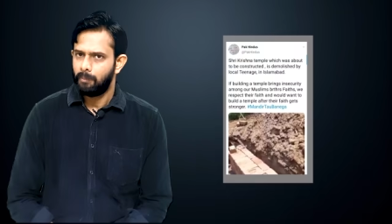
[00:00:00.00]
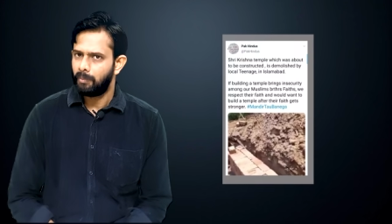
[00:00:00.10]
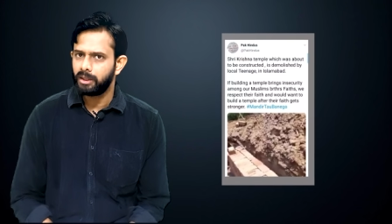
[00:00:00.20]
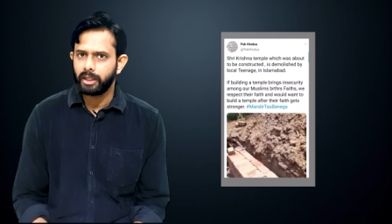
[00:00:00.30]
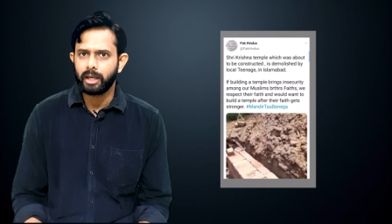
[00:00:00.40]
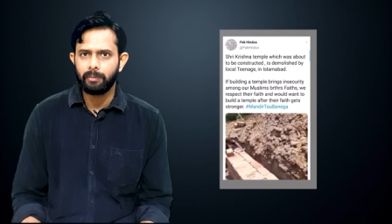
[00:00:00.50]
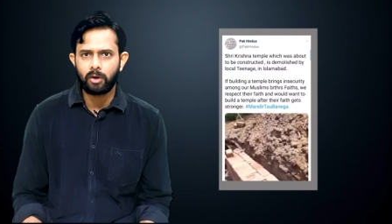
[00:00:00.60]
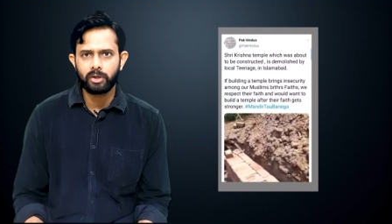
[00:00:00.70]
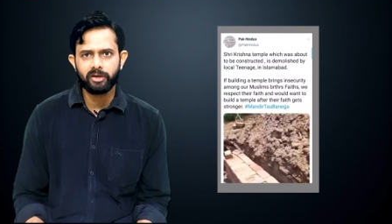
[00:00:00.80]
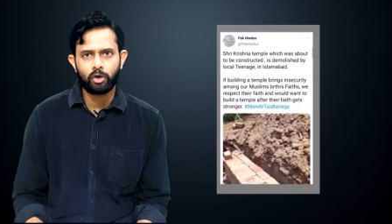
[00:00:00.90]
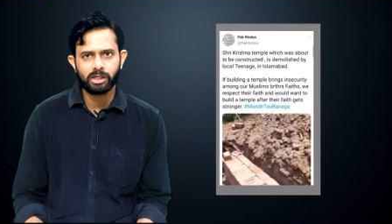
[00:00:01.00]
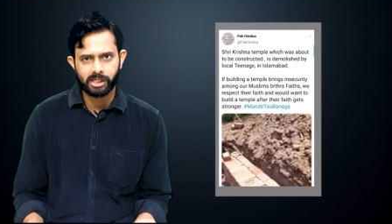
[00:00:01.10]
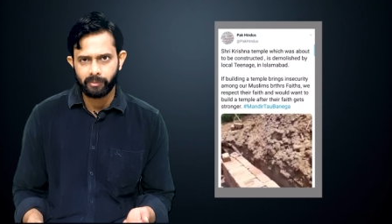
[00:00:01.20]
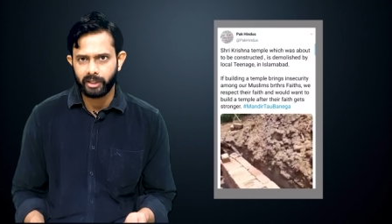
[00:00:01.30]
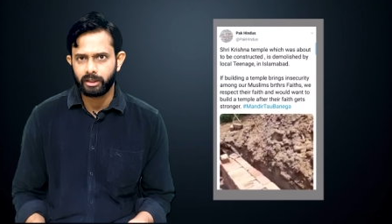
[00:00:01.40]
मंदिर की बाउंड्री वॉल्स
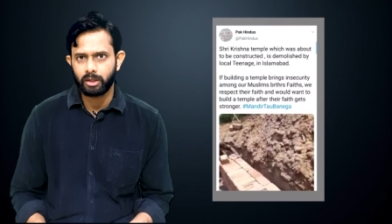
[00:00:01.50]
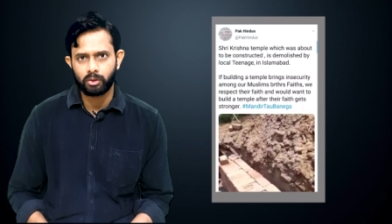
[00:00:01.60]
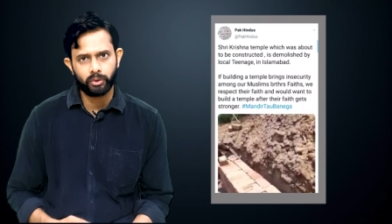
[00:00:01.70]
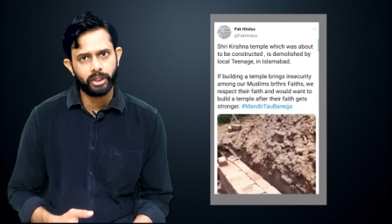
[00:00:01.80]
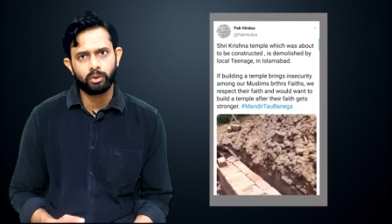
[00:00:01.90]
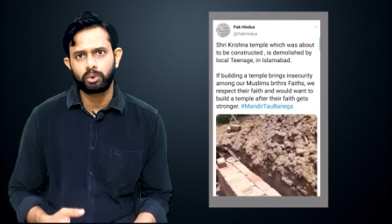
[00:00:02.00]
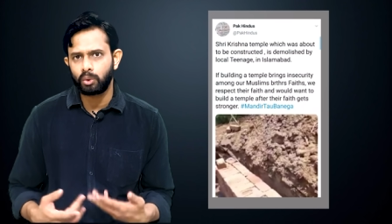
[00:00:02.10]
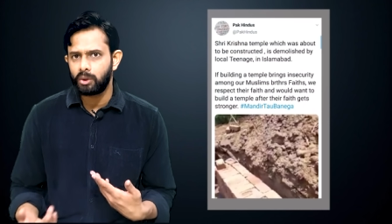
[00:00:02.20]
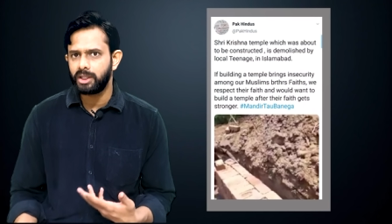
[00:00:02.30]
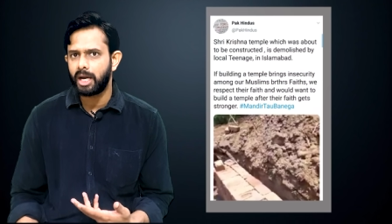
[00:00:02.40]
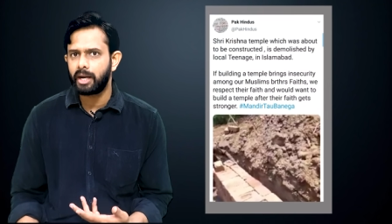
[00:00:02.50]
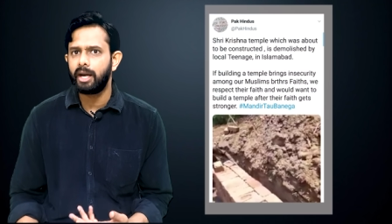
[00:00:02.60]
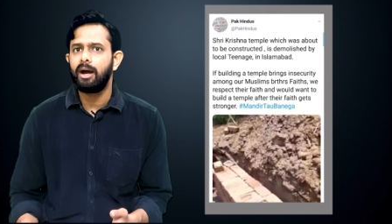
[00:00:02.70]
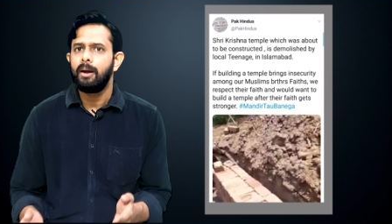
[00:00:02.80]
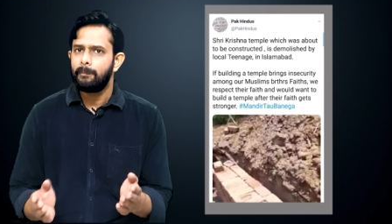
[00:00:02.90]
ही बनी थी और उन्हीं को तोड़ दिया गया